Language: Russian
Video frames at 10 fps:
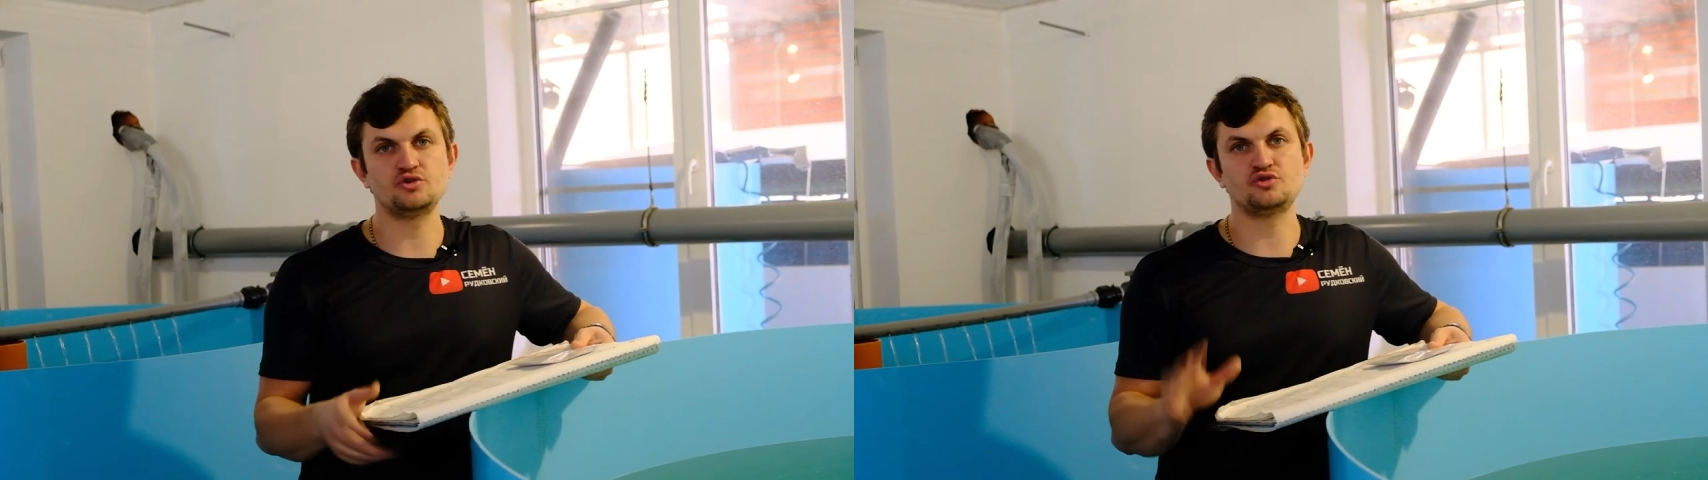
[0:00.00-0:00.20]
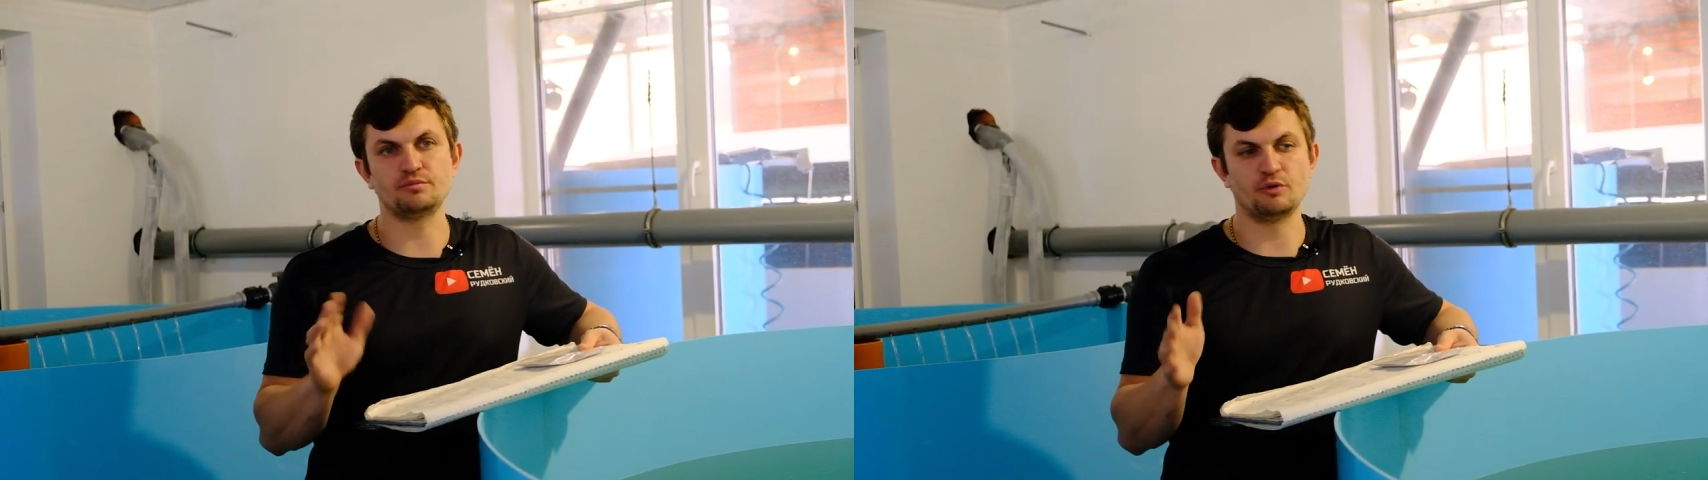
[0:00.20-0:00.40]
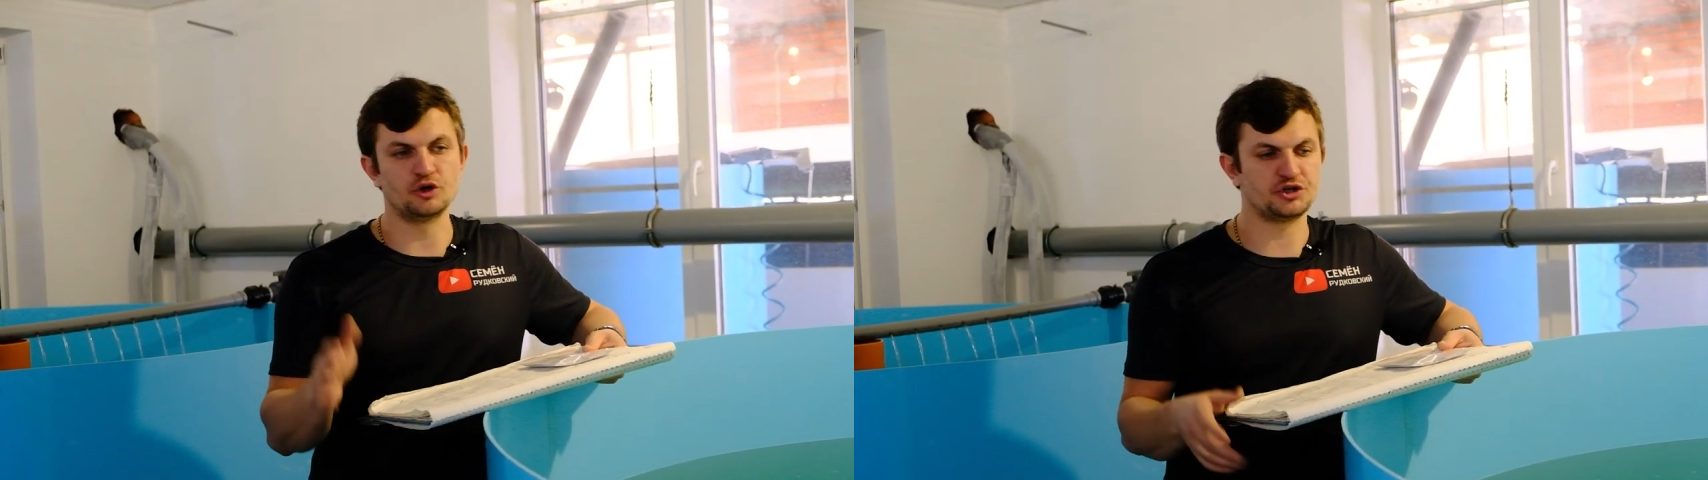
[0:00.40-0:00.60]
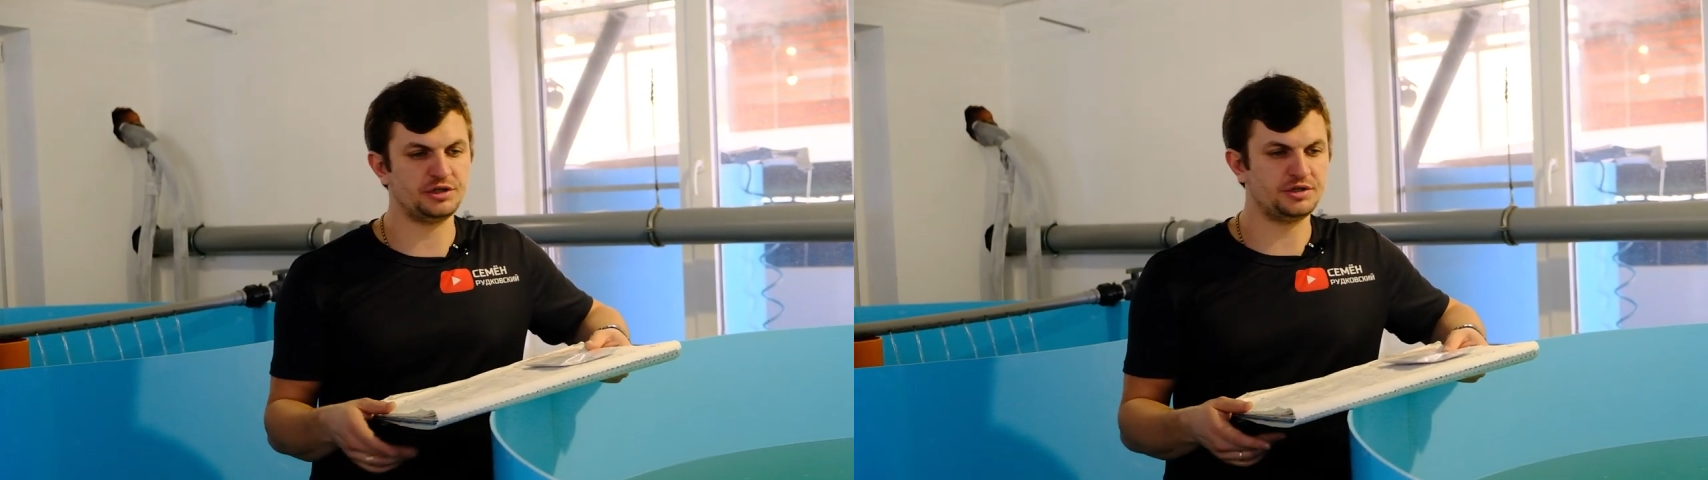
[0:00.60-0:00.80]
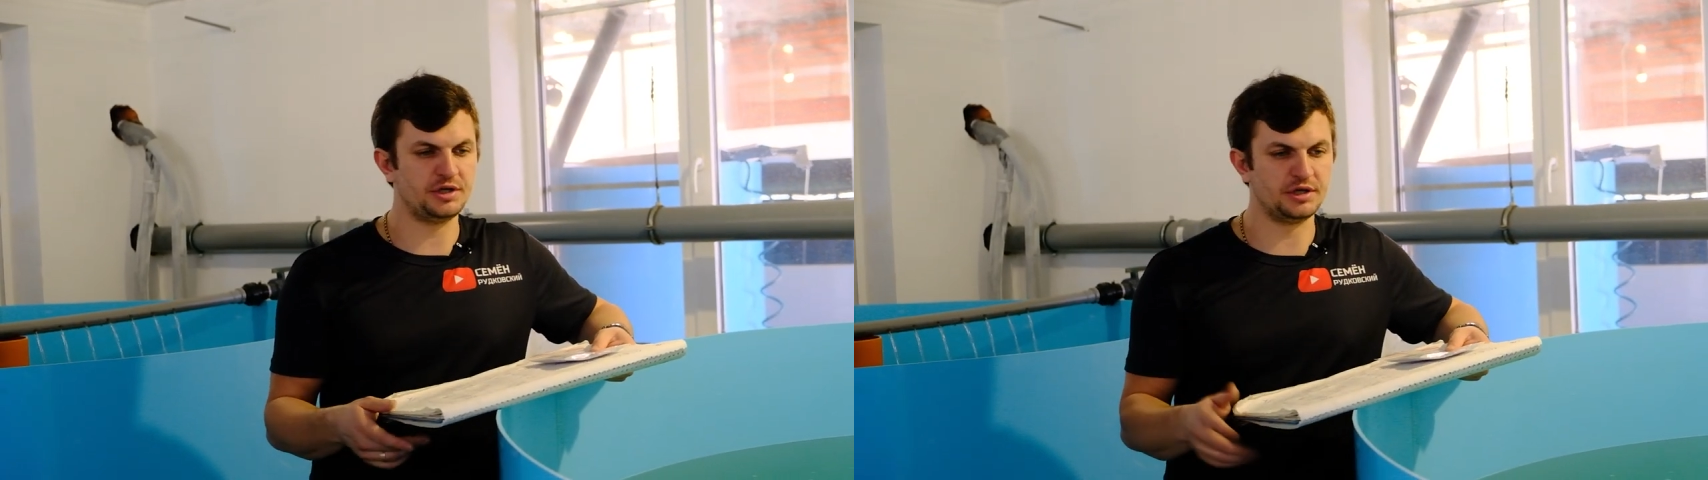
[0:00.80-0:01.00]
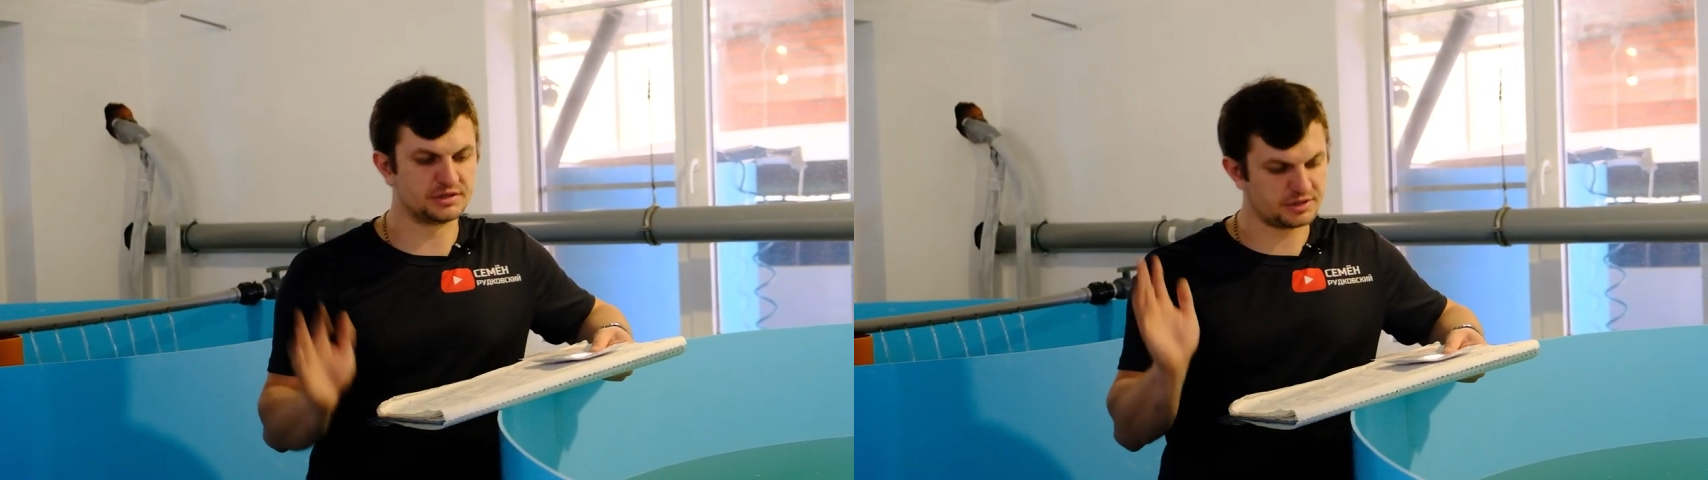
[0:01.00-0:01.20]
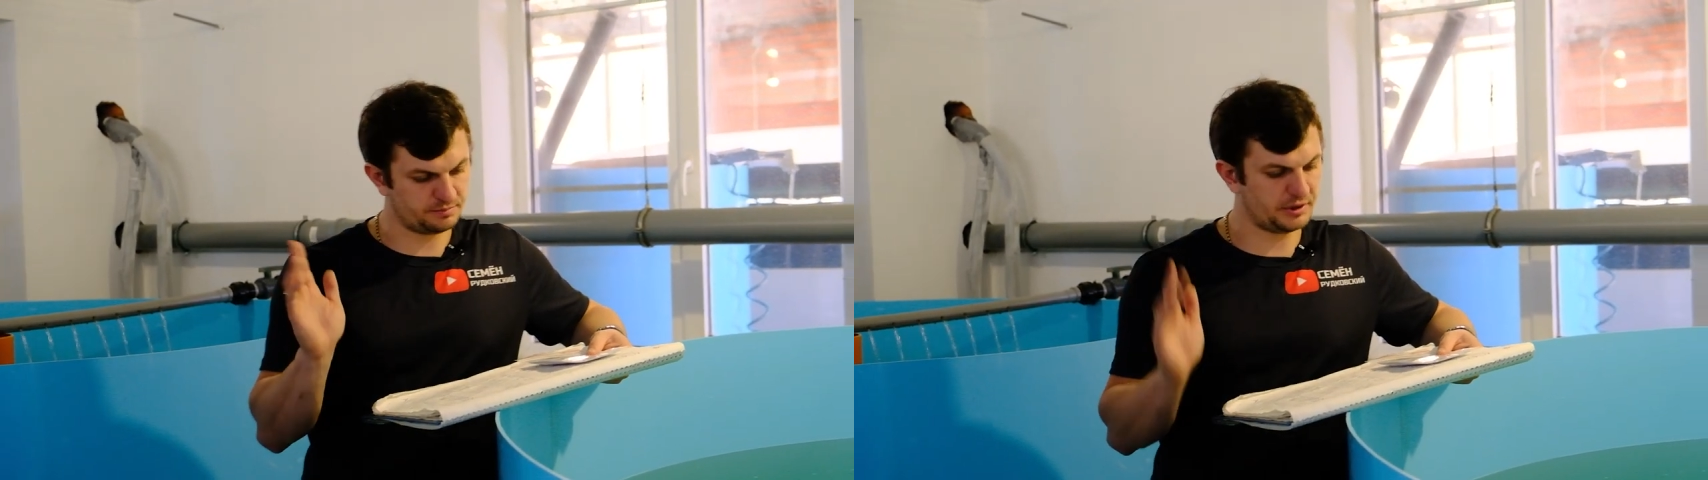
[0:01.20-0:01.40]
чуть-чуть больше единицы.